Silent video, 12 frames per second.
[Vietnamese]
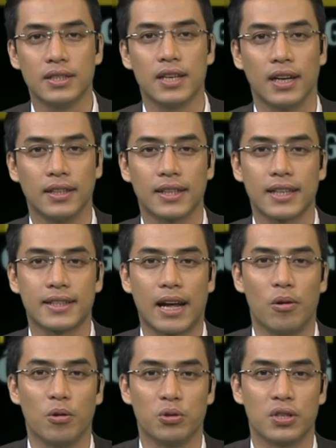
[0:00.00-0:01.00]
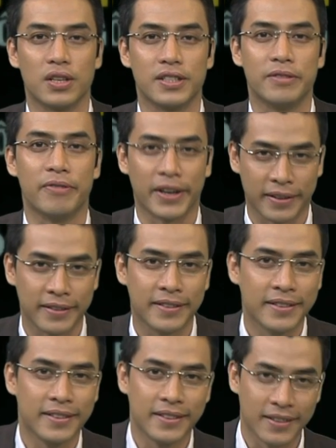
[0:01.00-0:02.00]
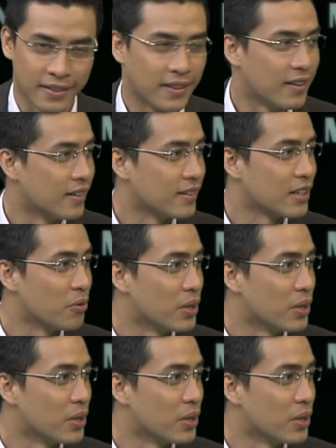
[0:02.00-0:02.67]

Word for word: dẫn cách tạo hồ sơ xin việc. À, chào Yến